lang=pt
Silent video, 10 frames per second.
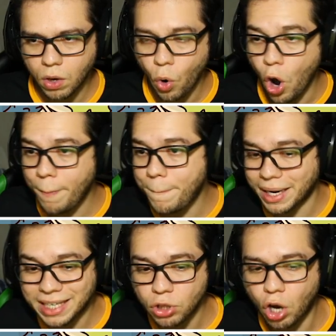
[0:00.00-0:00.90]

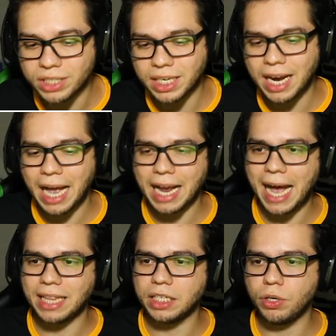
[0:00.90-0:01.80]
Opa! Nossa, que
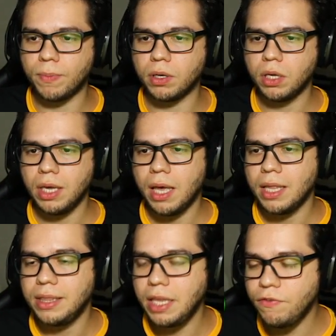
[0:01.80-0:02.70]
cagada!
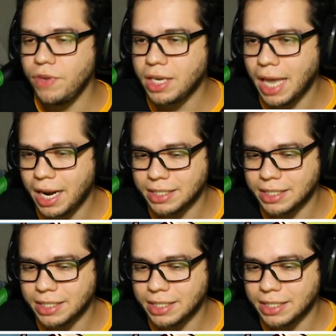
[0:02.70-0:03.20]
Nem vi que era